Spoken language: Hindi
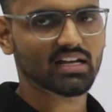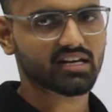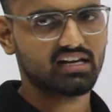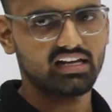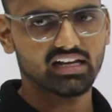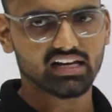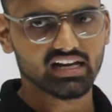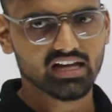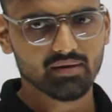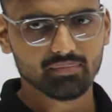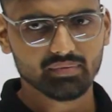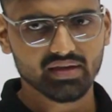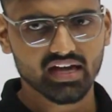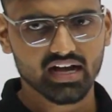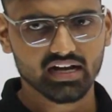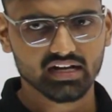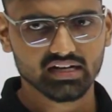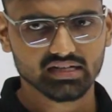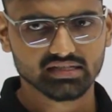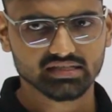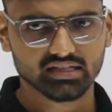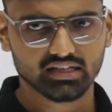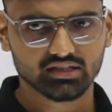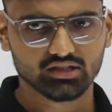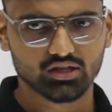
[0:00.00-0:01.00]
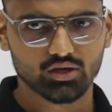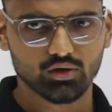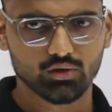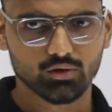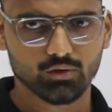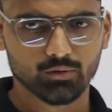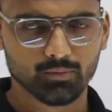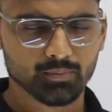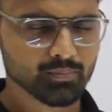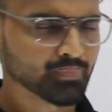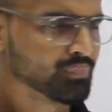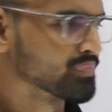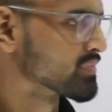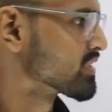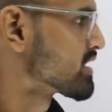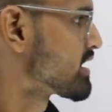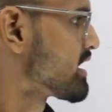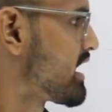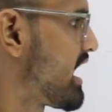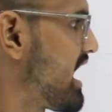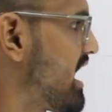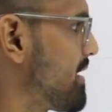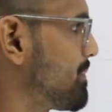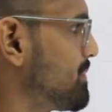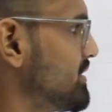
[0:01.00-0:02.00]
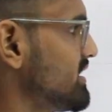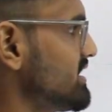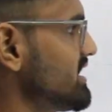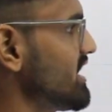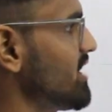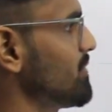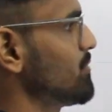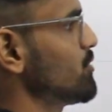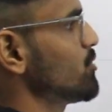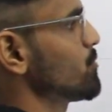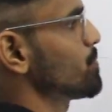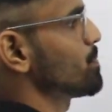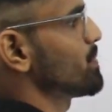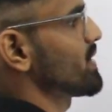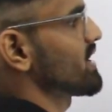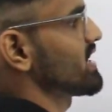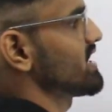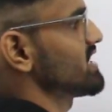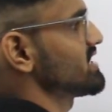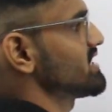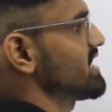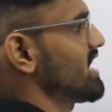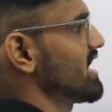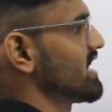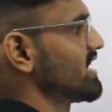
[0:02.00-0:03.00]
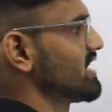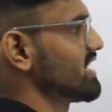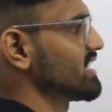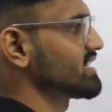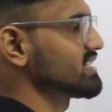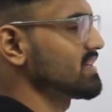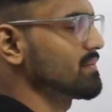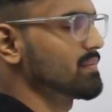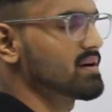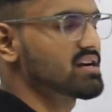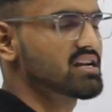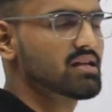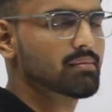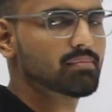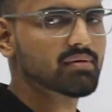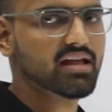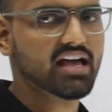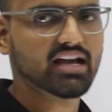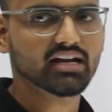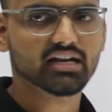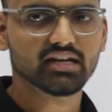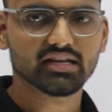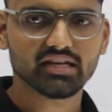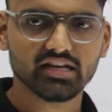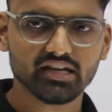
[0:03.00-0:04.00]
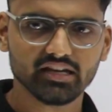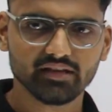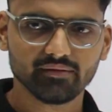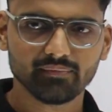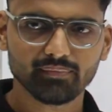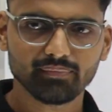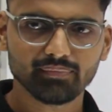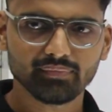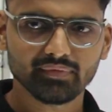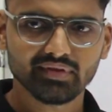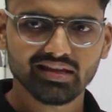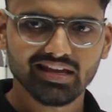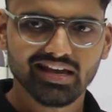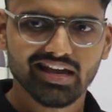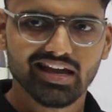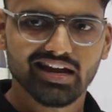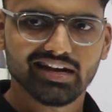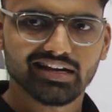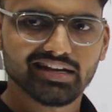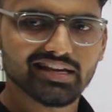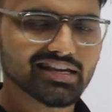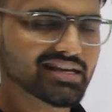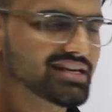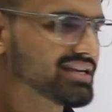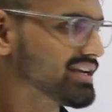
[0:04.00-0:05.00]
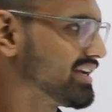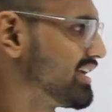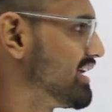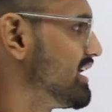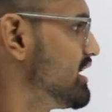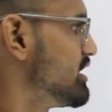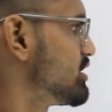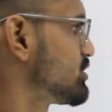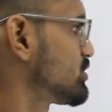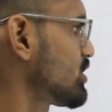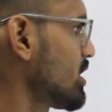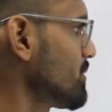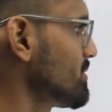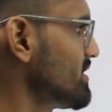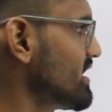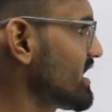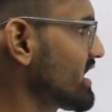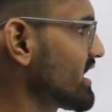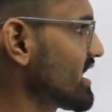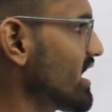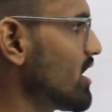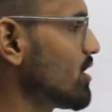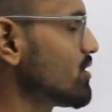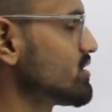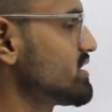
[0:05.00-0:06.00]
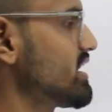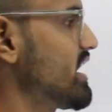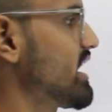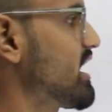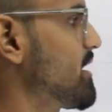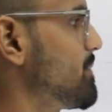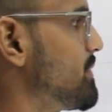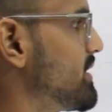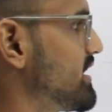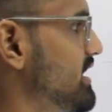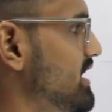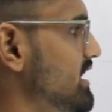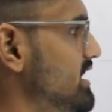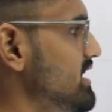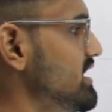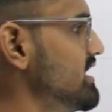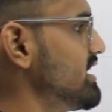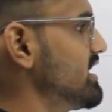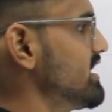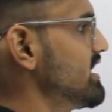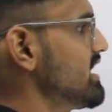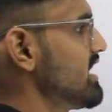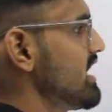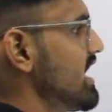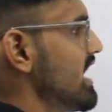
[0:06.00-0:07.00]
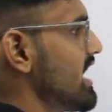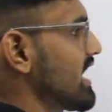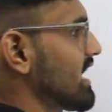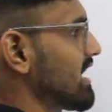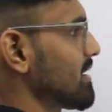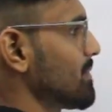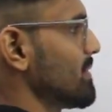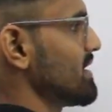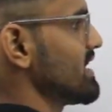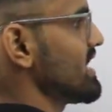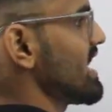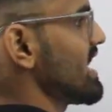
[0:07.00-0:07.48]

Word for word: करने के लिए आप क्या कर सकते हो आप इधर भी ऊपर नीचे हंड्रेड से मल्टीप्लाई करिए ठीक है सो अब ये क्या हो जाएगा मेरे लिए अगर मैं